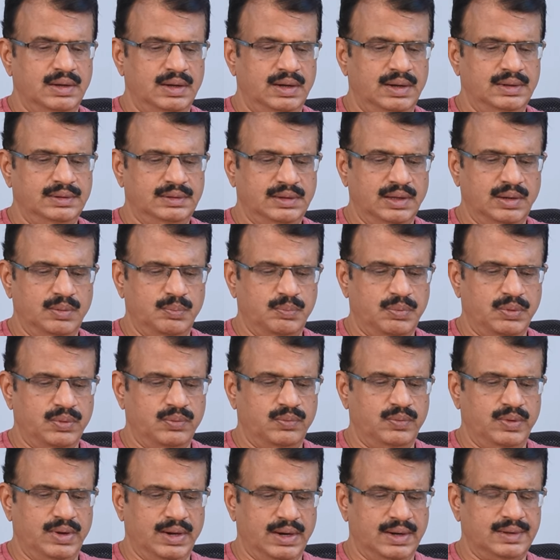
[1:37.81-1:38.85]
అయితే ఇప్పుడు
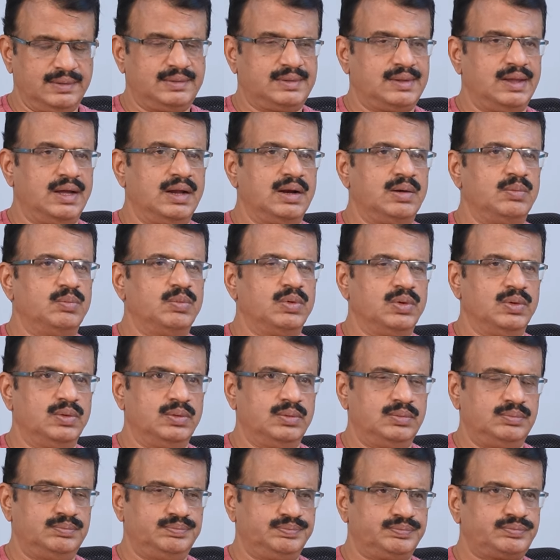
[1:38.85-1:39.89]
వేల స్థానంలో
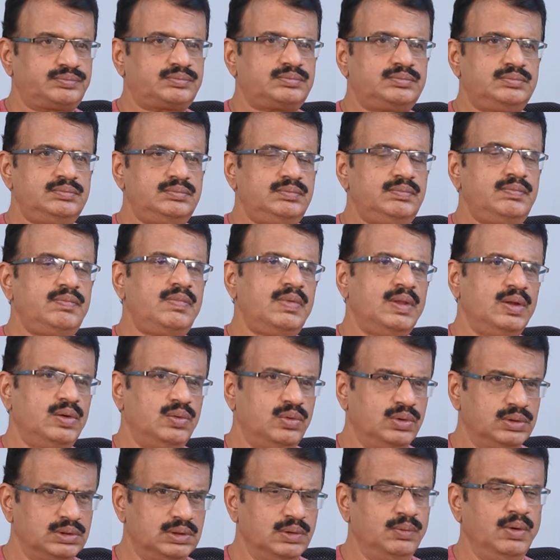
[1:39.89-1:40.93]

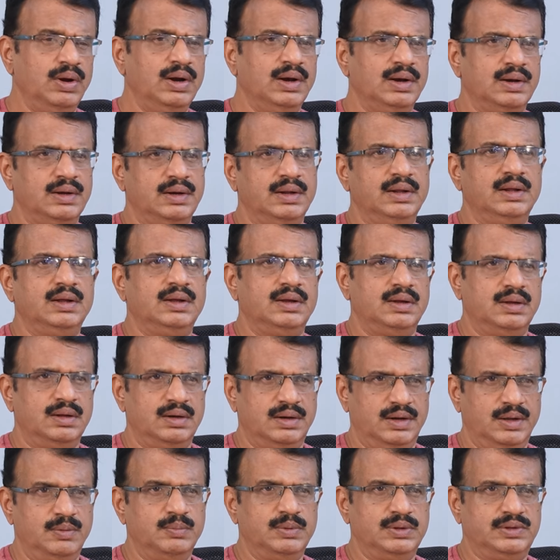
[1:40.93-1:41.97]
కొత్త వాళ్ళని
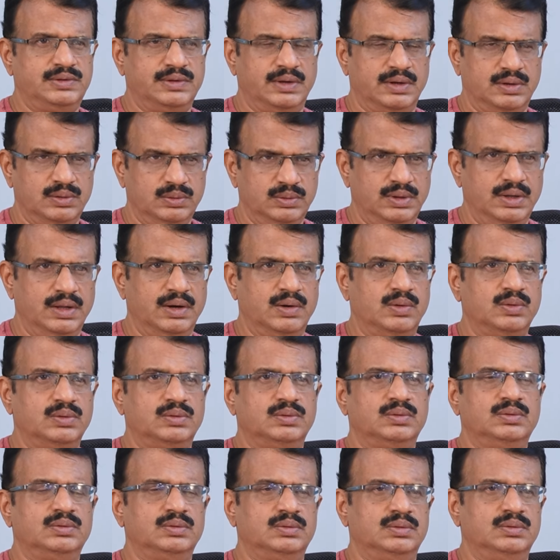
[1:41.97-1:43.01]
నియమించారు ఈరోజు